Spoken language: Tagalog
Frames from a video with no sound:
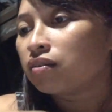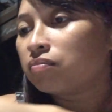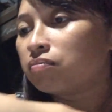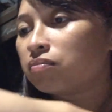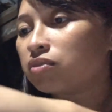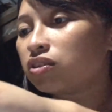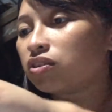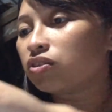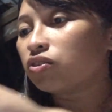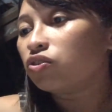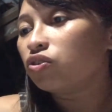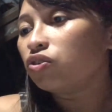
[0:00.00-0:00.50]

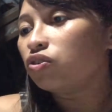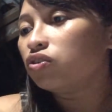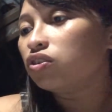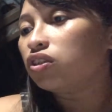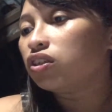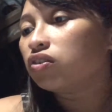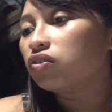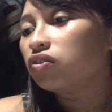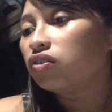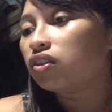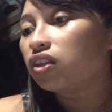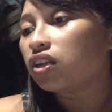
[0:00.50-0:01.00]
But siguro
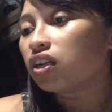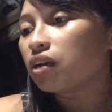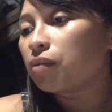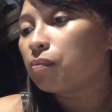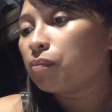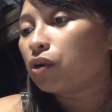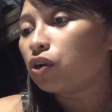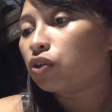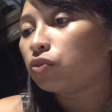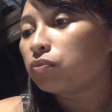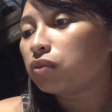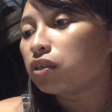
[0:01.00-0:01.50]
the good thing
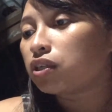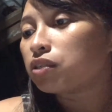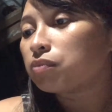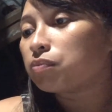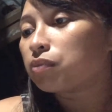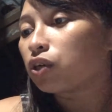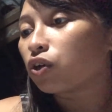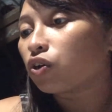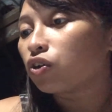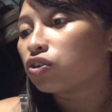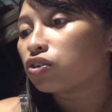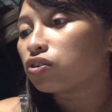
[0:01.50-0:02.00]
about me is
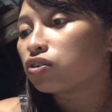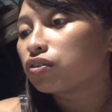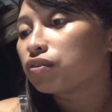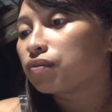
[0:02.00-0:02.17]
because